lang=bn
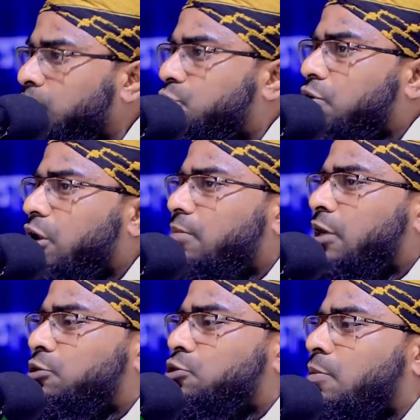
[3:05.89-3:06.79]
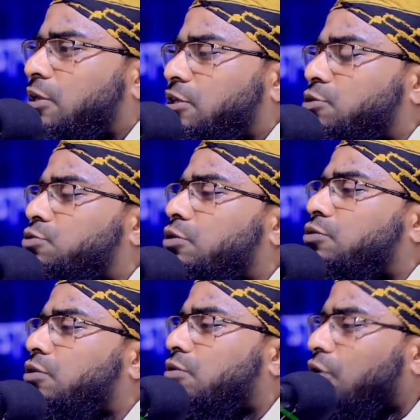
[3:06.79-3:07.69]
মুসলমান সমাজে যত
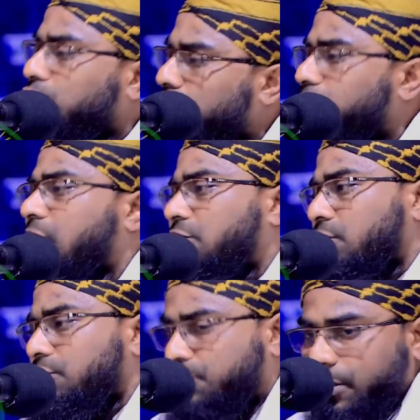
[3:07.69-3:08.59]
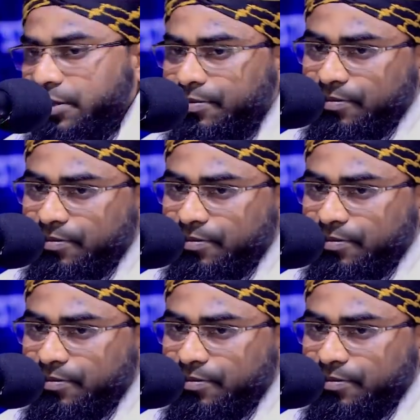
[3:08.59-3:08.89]
গজব নাজির হয়েছে